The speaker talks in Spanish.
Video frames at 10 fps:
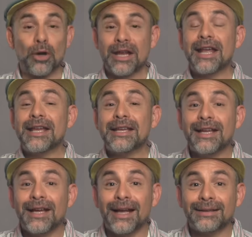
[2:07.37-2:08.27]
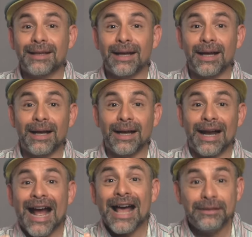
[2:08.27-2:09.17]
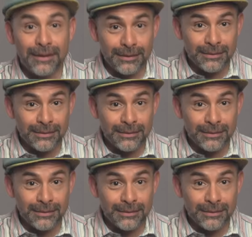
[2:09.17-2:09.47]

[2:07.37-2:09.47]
Por ahí leí que hasta Handel,